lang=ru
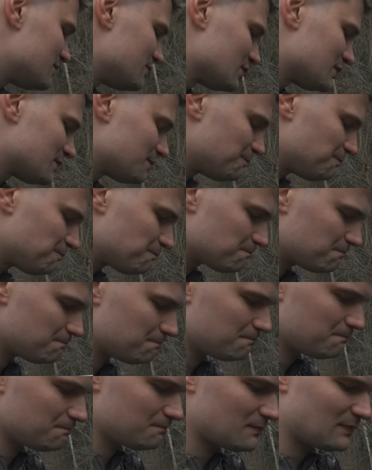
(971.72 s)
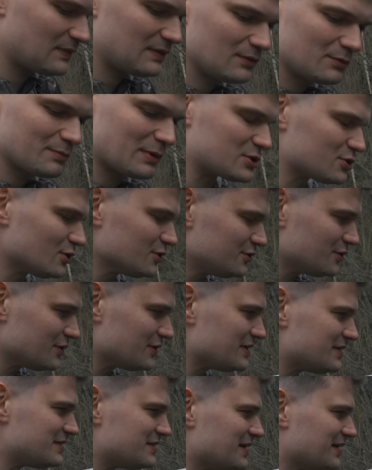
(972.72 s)
вот прошел
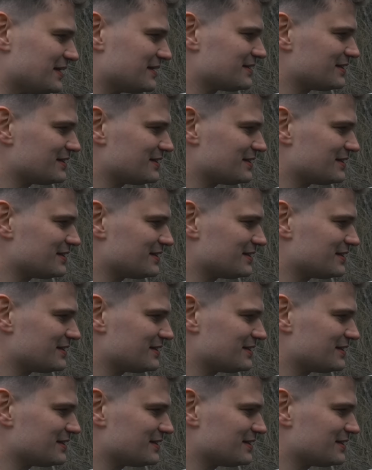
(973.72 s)
сегодня день,